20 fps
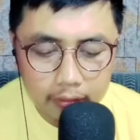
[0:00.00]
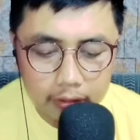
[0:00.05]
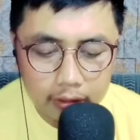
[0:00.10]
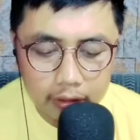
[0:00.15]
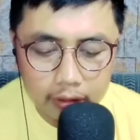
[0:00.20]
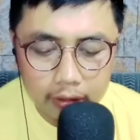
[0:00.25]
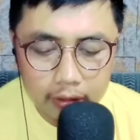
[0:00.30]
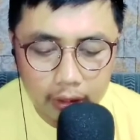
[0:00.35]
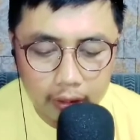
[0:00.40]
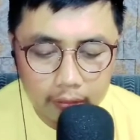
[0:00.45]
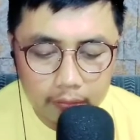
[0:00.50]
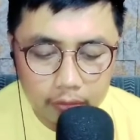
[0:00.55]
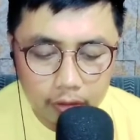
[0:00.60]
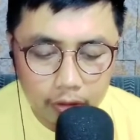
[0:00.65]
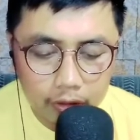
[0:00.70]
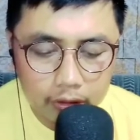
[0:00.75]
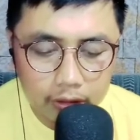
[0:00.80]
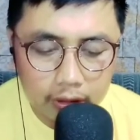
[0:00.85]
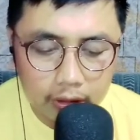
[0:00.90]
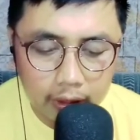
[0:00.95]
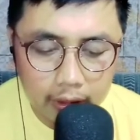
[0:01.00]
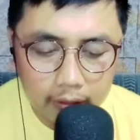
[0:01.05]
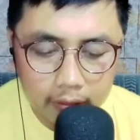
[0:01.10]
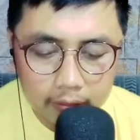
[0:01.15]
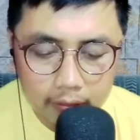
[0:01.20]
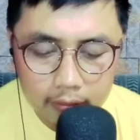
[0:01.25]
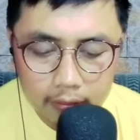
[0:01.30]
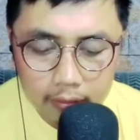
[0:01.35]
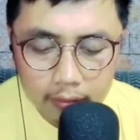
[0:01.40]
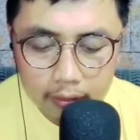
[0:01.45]
jian kok jian
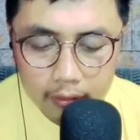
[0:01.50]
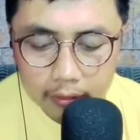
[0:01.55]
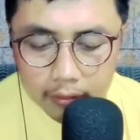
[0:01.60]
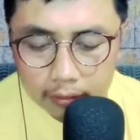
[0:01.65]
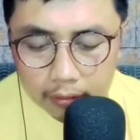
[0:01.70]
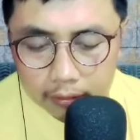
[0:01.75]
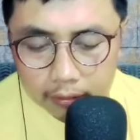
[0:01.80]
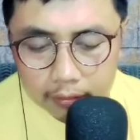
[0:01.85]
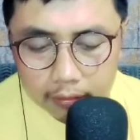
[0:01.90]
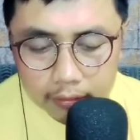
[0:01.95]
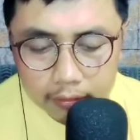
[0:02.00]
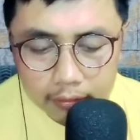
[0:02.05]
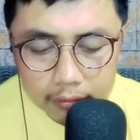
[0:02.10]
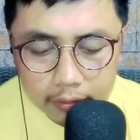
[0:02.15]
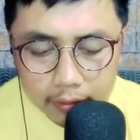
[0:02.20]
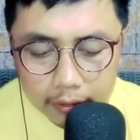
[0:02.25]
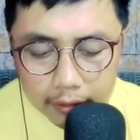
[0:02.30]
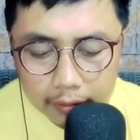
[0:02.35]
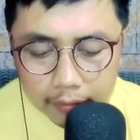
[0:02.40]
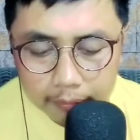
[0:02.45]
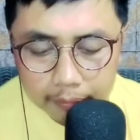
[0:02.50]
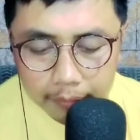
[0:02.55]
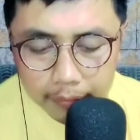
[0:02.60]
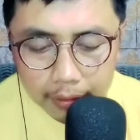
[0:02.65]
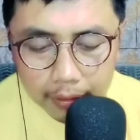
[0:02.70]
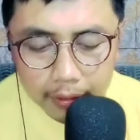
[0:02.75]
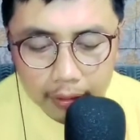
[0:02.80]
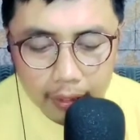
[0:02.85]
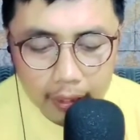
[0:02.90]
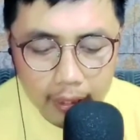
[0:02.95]
jin
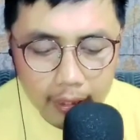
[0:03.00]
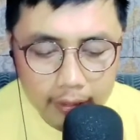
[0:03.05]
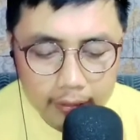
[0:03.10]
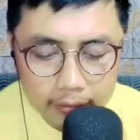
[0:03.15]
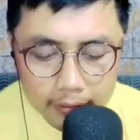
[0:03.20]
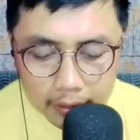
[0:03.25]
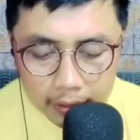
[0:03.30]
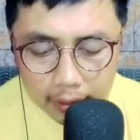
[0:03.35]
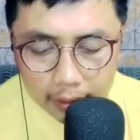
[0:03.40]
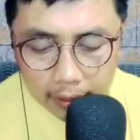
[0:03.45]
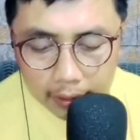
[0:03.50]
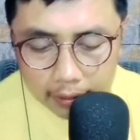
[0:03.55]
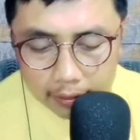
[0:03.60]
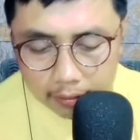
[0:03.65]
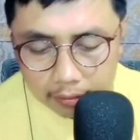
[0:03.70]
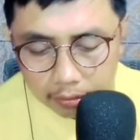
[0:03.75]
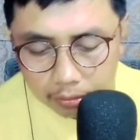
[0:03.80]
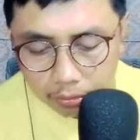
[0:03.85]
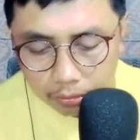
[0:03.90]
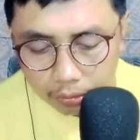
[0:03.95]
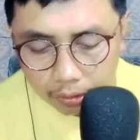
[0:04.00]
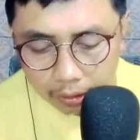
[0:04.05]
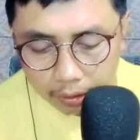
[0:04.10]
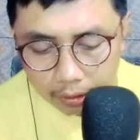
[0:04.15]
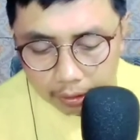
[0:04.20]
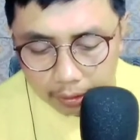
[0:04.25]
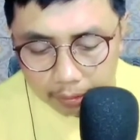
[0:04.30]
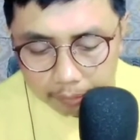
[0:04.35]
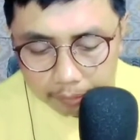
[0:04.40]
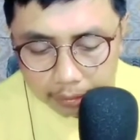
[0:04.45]
belajar
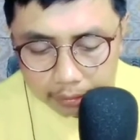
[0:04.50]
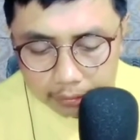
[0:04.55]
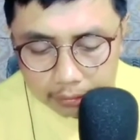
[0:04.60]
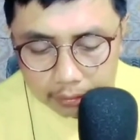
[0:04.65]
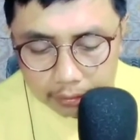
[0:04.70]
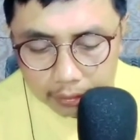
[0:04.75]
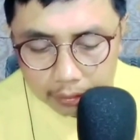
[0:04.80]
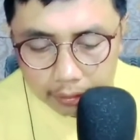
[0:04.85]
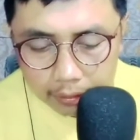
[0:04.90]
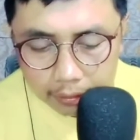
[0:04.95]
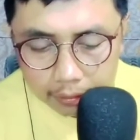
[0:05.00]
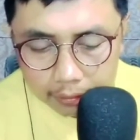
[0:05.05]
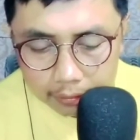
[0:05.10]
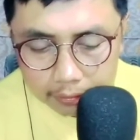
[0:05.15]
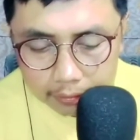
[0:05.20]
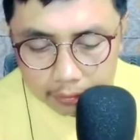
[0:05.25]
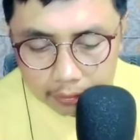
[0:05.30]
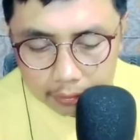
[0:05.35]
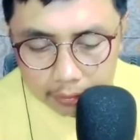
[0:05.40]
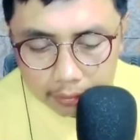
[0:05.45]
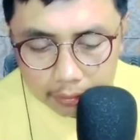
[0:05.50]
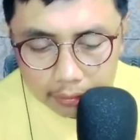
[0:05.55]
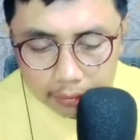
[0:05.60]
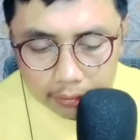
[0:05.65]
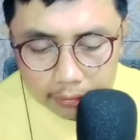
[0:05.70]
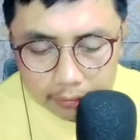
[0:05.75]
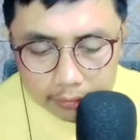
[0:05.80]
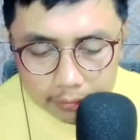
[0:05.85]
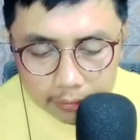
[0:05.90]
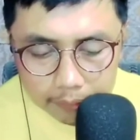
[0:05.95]
oke masih easy
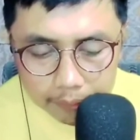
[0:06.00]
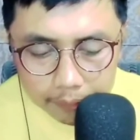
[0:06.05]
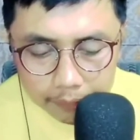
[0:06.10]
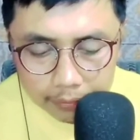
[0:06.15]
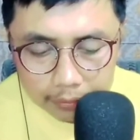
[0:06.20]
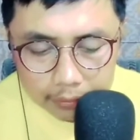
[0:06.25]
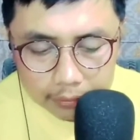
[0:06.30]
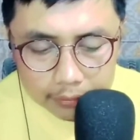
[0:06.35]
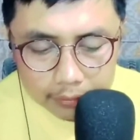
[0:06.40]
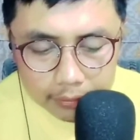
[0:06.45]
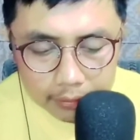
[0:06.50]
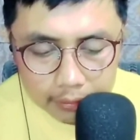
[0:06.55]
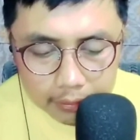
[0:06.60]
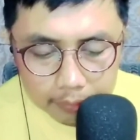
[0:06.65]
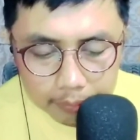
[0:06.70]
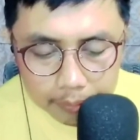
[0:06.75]
easy peasy